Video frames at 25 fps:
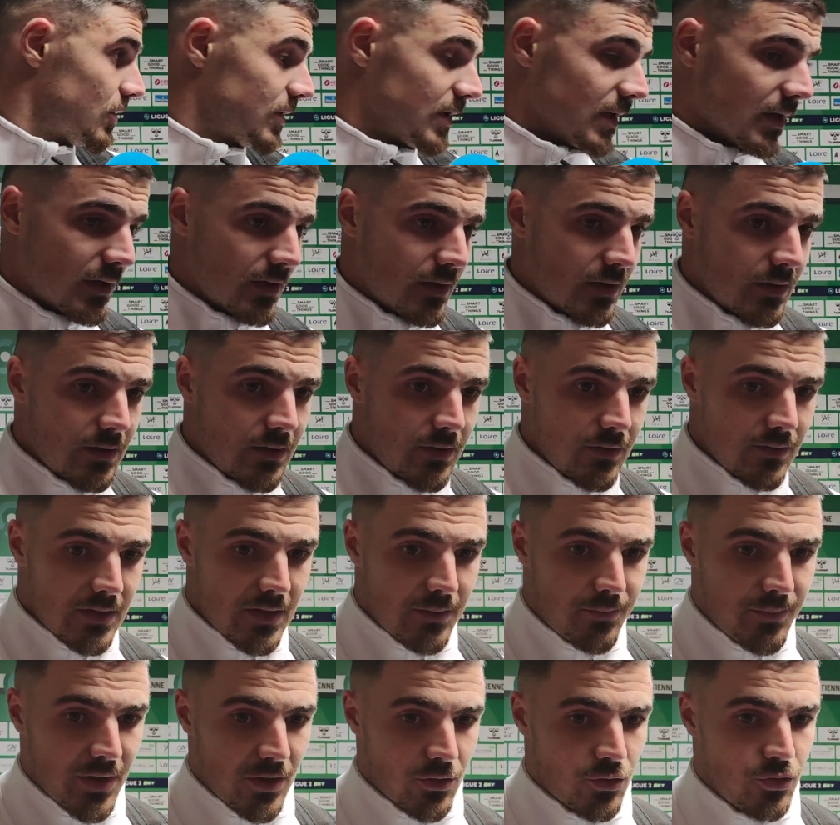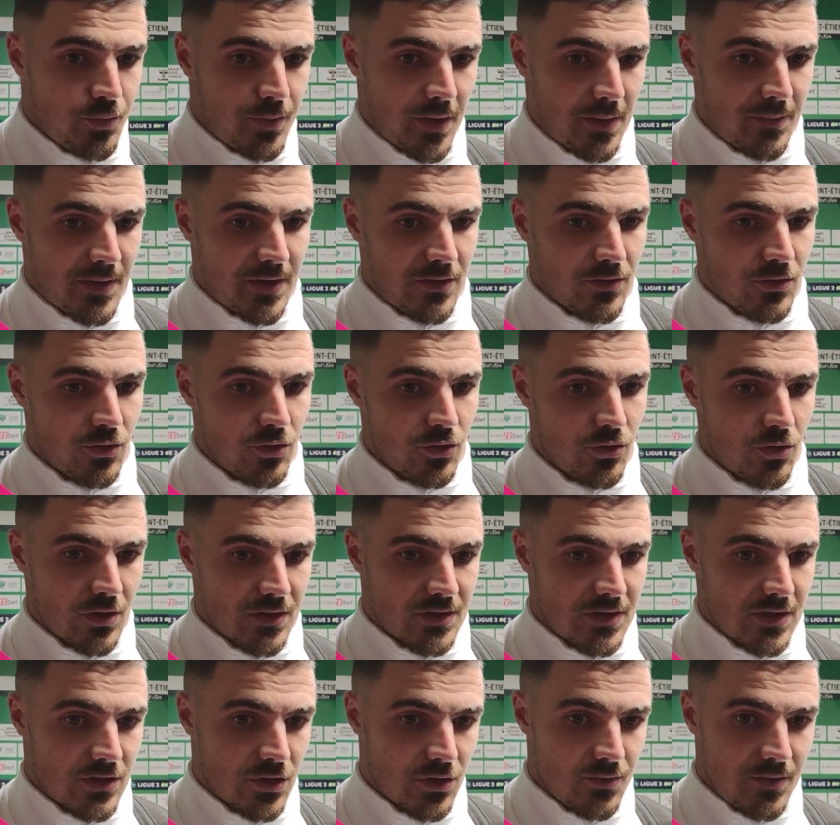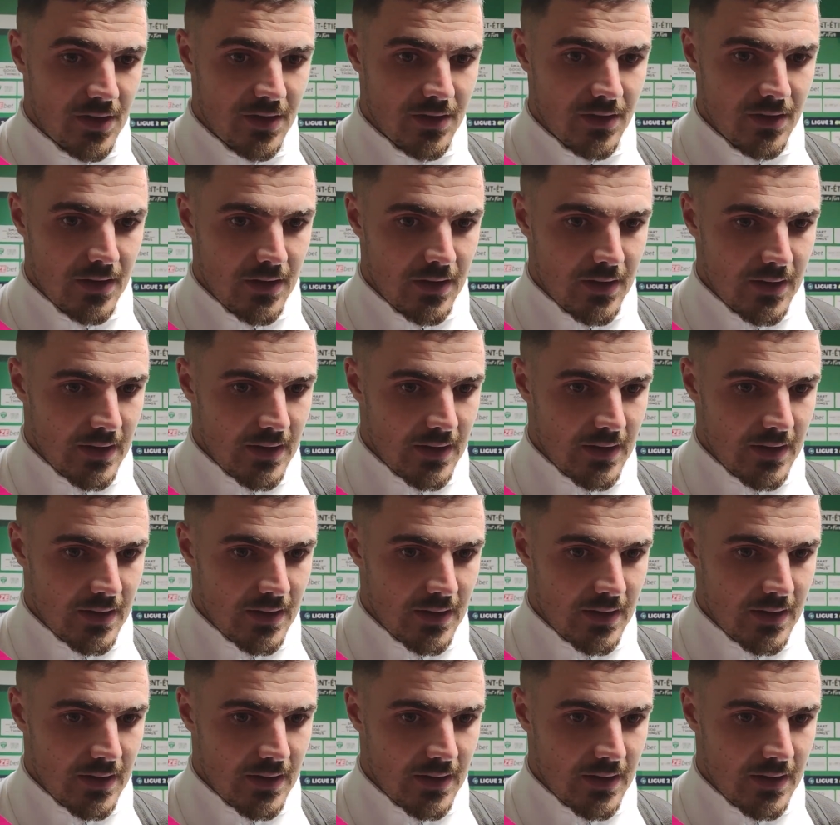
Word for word: qu'on a, on a perdu pas mal de joueurs cette semaine,